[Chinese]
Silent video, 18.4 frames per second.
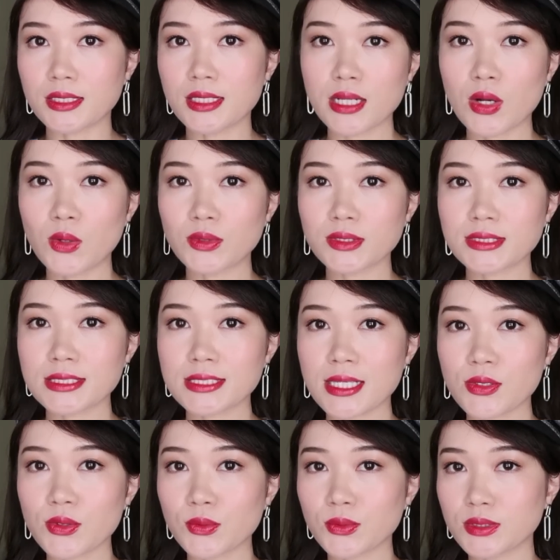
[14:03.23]
然后我现
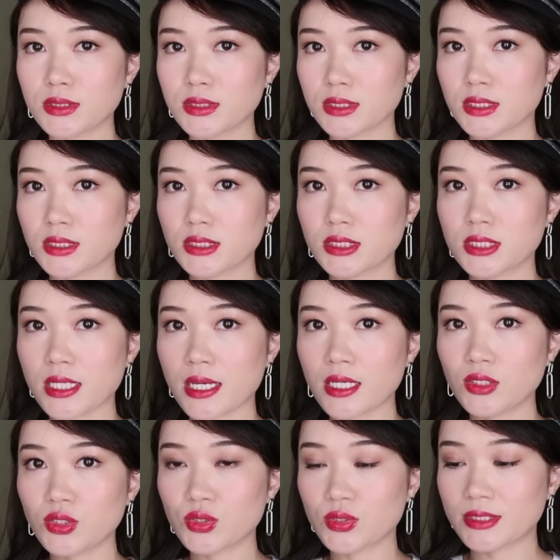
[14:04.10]
在用的这个是
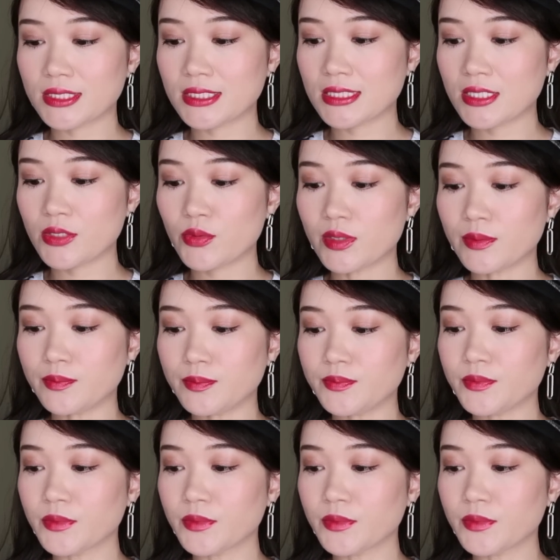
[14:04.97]
H Serum，